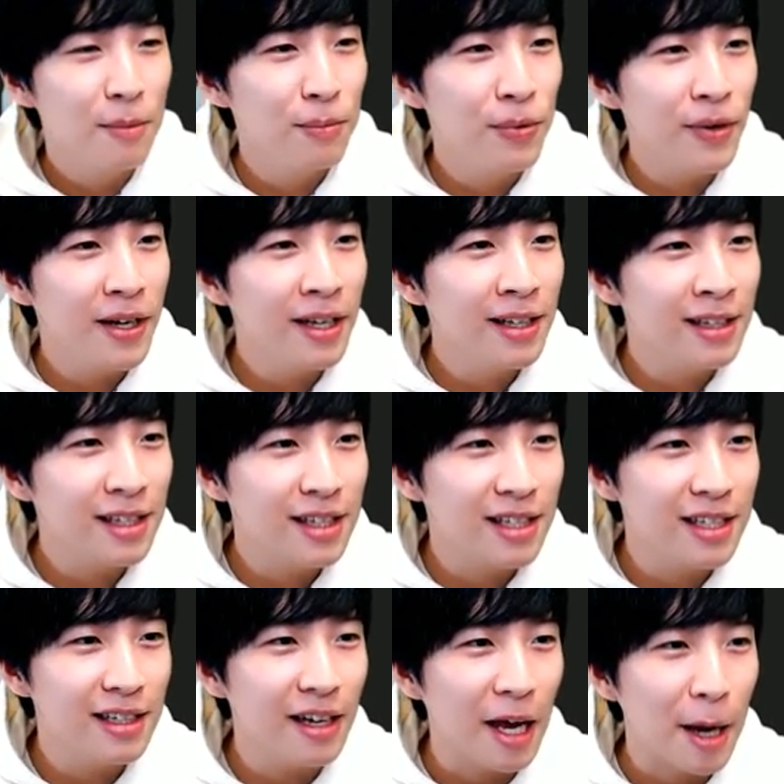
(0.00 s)

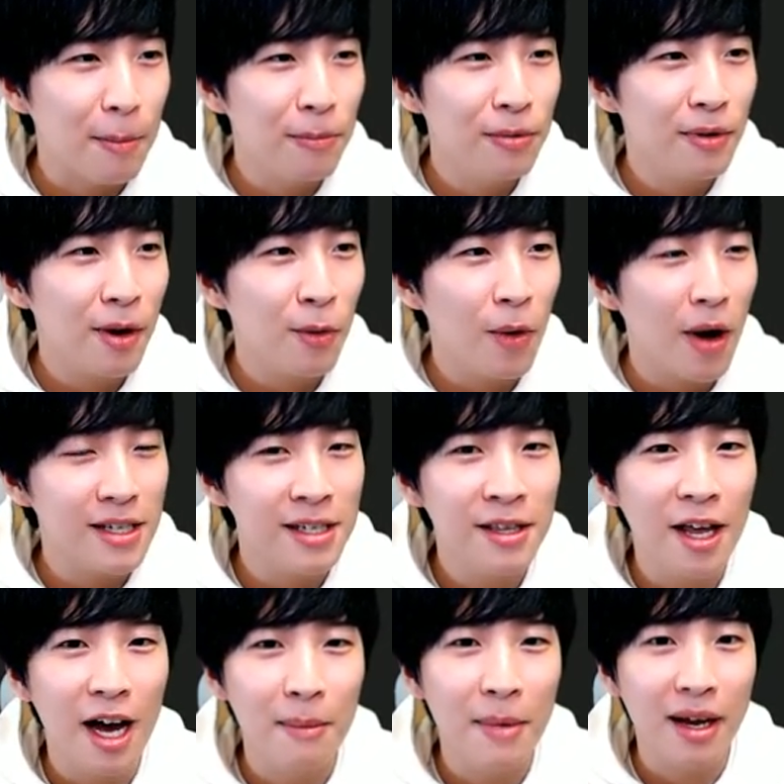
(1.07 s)
프린트 F라고 하신
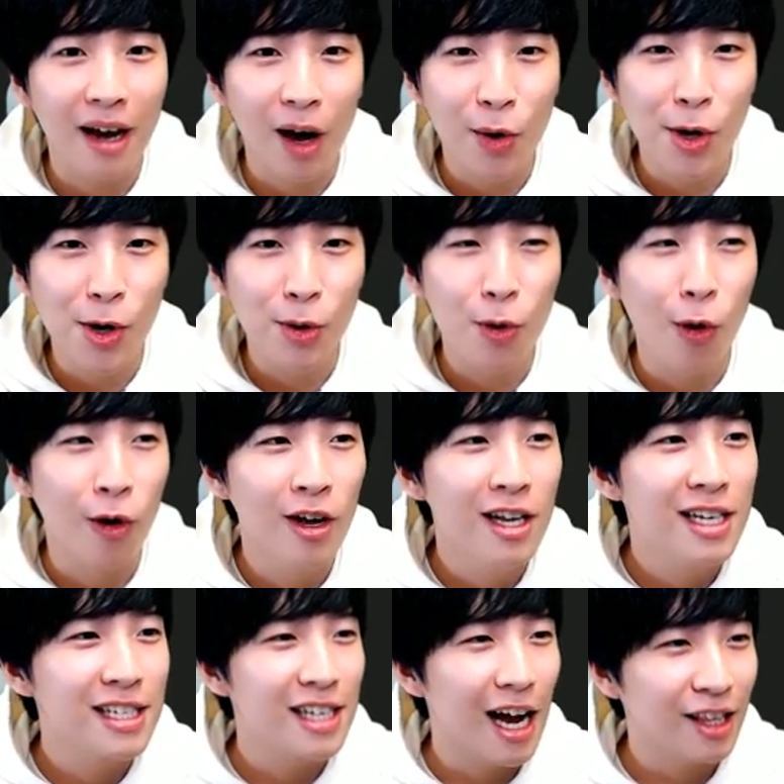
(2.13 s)
다음에 가로 열고
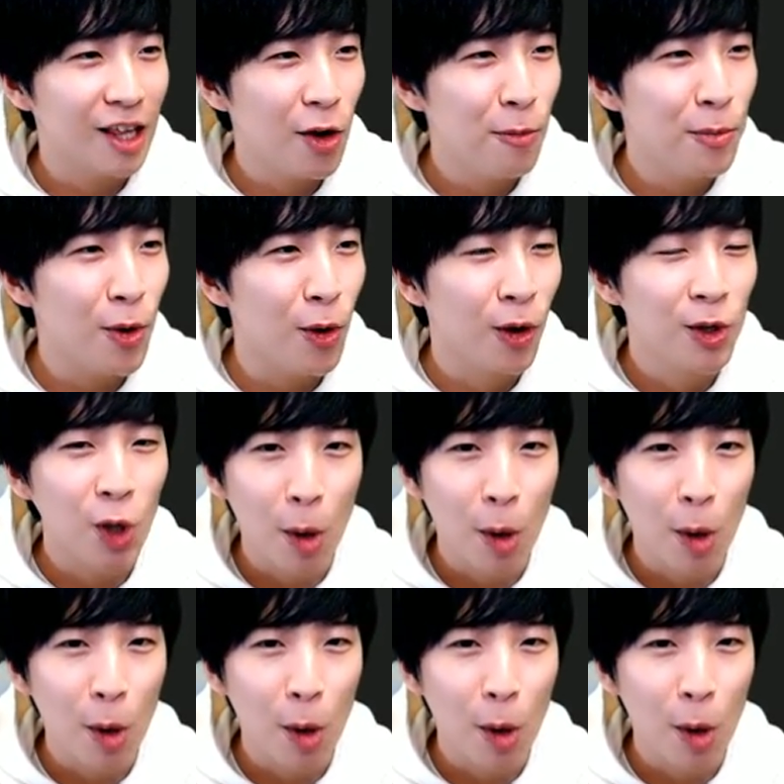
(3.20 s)
쌍따옴표